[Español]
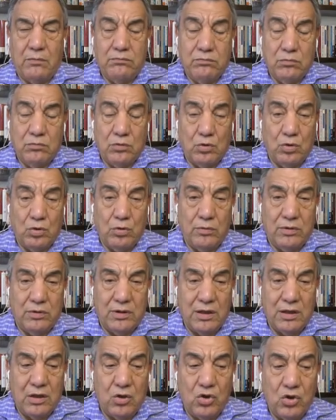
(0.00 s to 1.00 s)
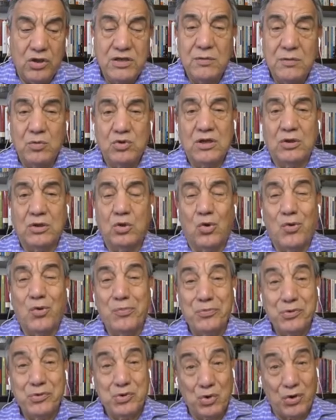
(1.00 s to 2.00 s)
Eh, lo decimos
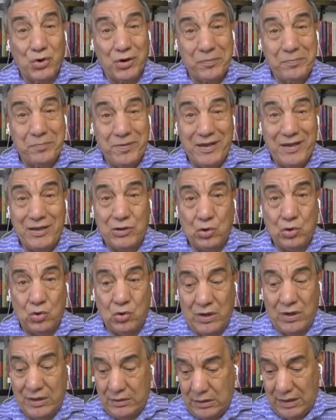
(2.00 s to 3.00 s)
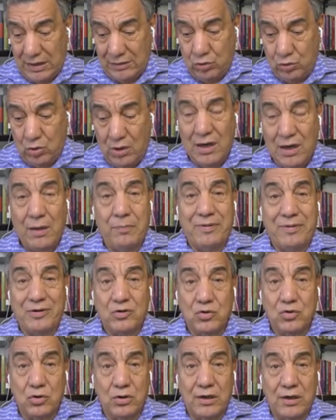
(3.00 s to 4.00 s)
esto con mucho respeto a, todas las
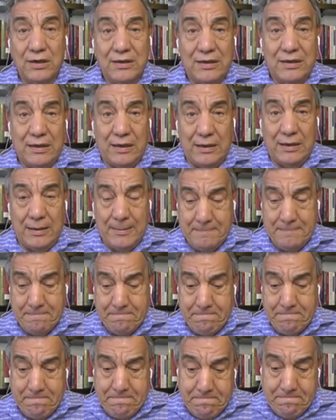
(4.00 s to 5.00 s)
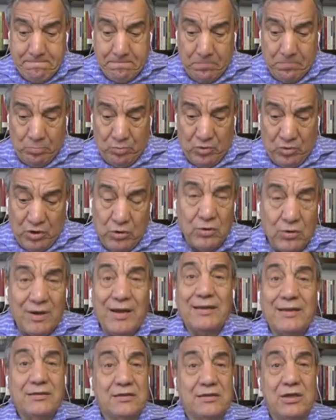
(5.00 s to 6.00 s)
personas que,
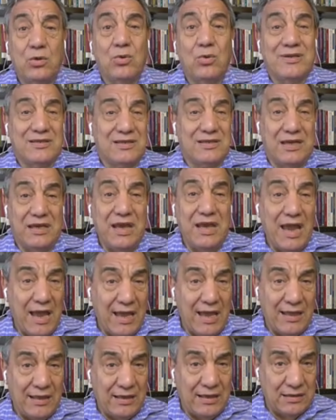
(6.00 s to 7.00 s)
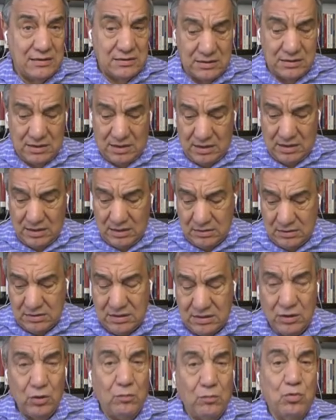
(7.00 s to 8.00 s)
bueno, han sido enseñadas,
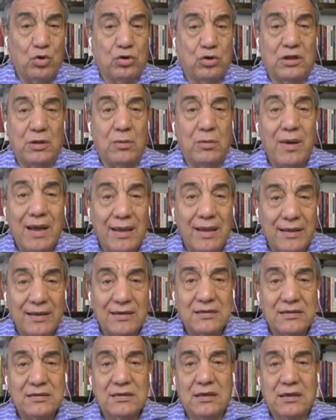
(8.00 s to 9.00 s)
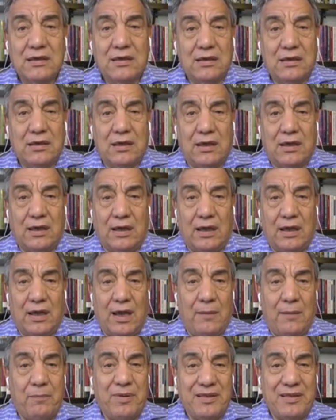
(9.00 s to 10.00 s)
han sido motivadas
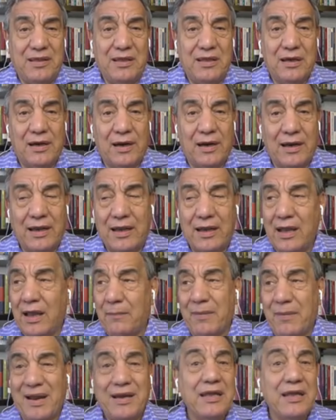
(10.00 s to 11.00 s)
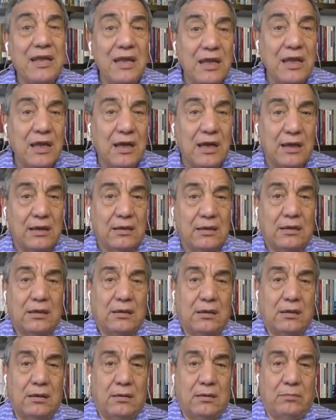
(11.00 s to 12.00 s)
eh, a pedirle a María
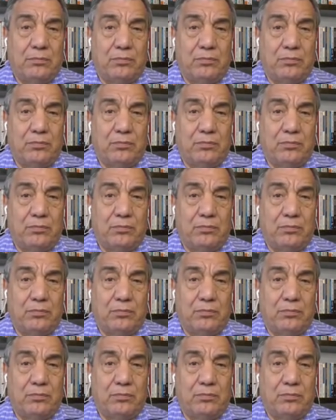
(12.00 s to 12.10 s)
